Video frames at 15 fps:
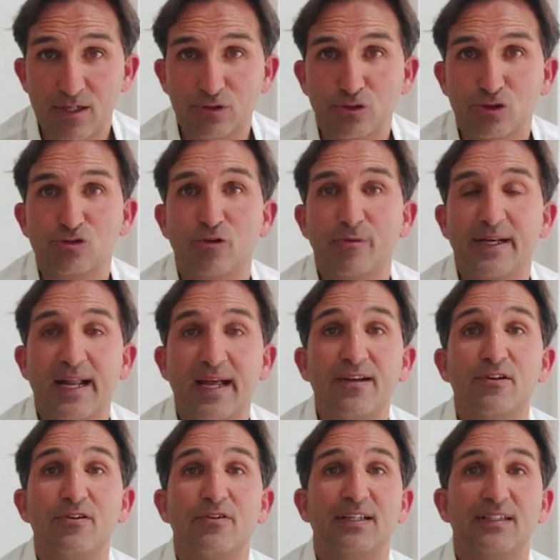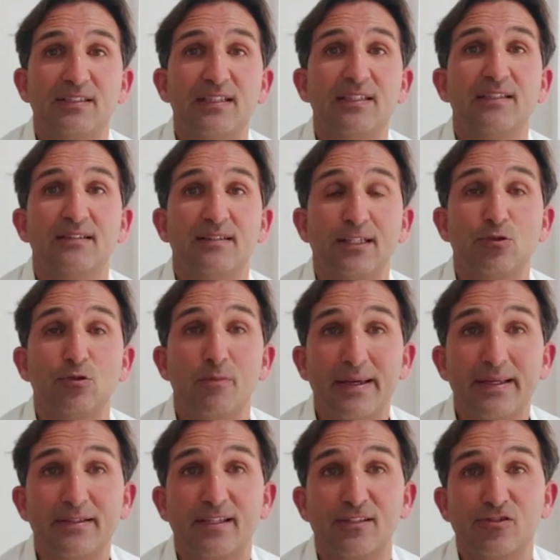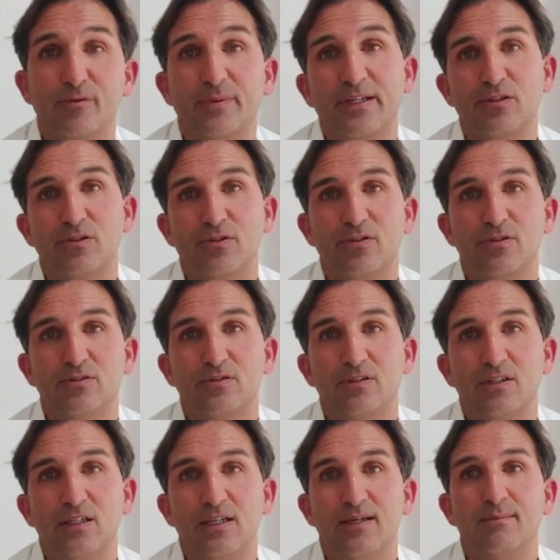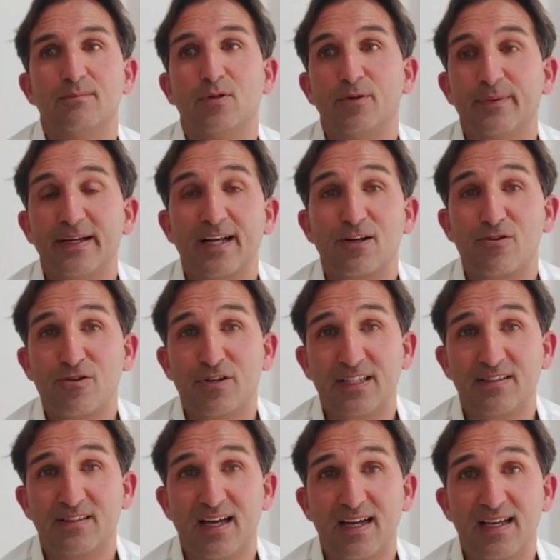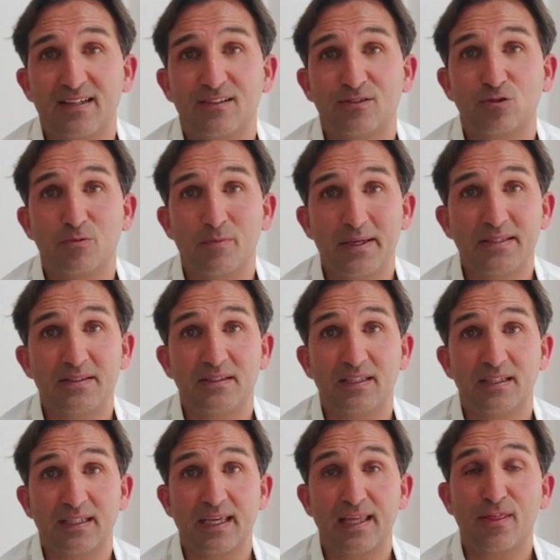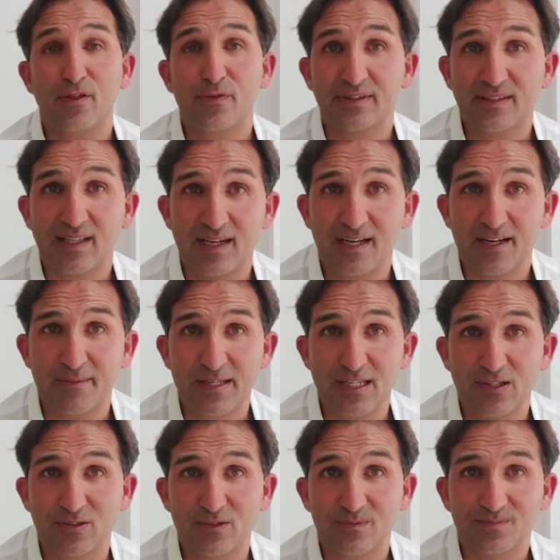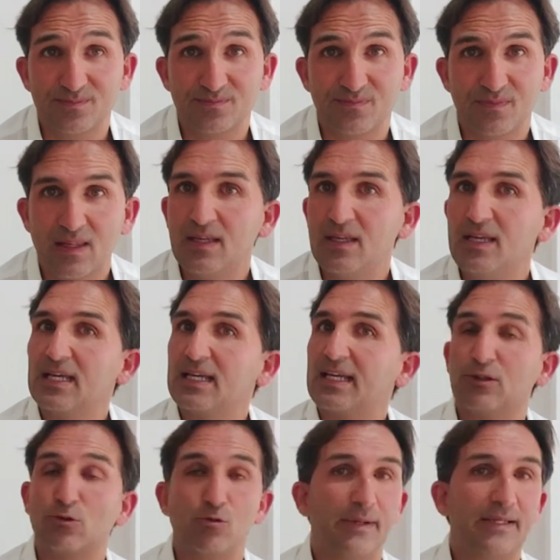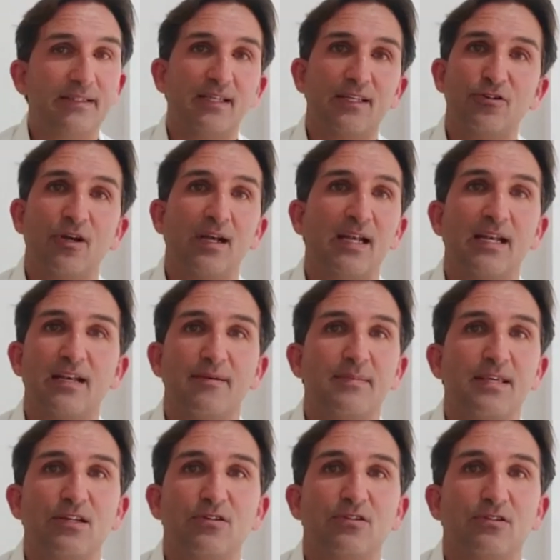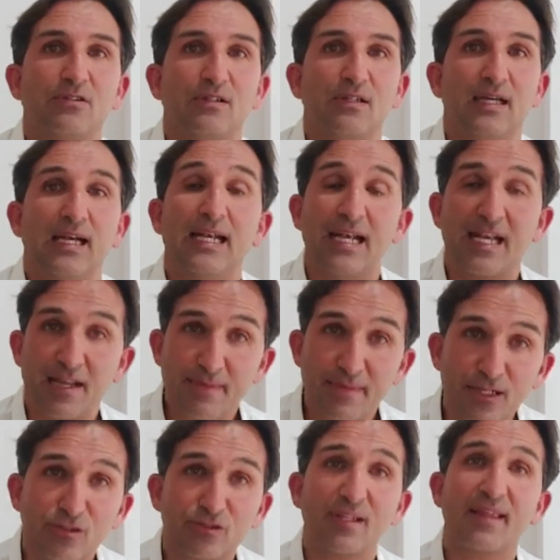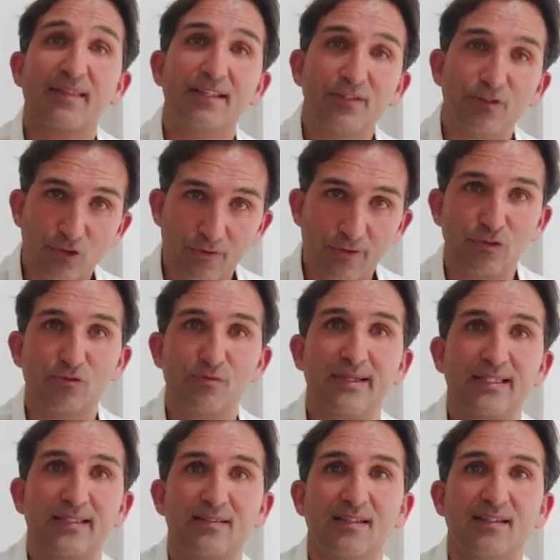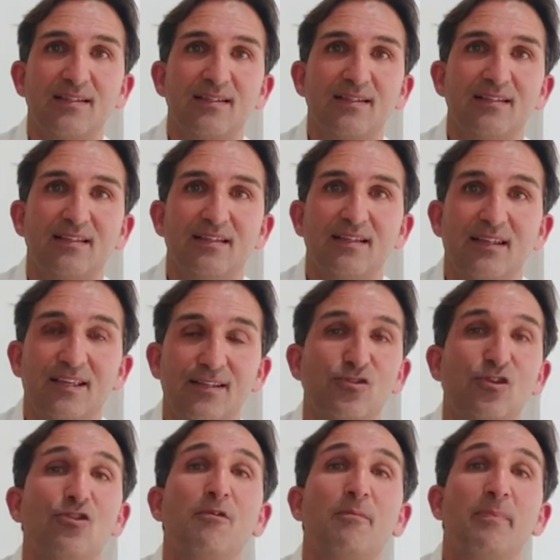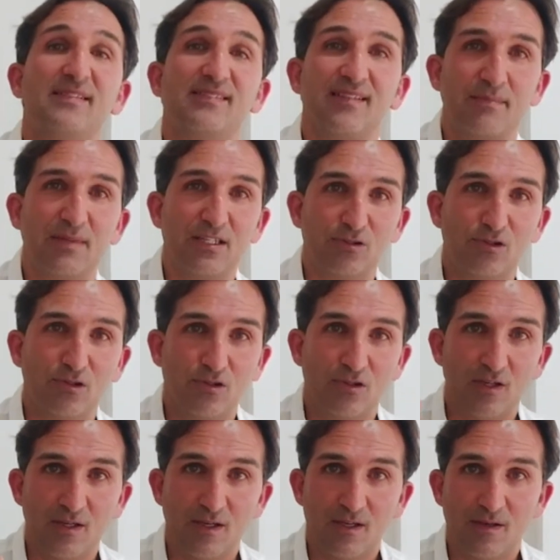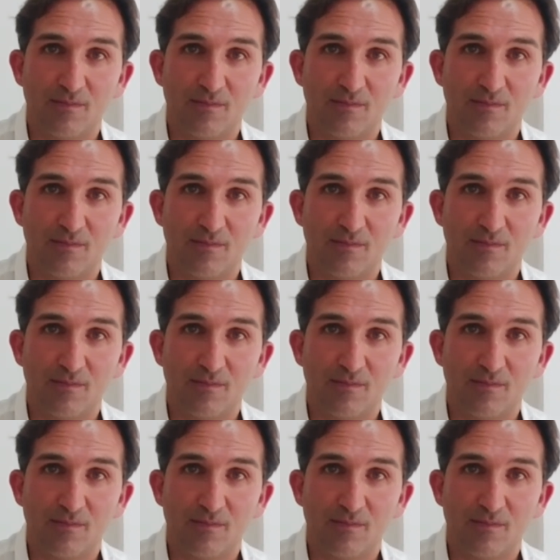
un autosoberano de ti, de tu mente sobre todo. Volver a conquistar tu mente, que es donde está el enemigo. Que tu mente no es el enemigo, el enemigo está dentro de tu mente que son los pensamientos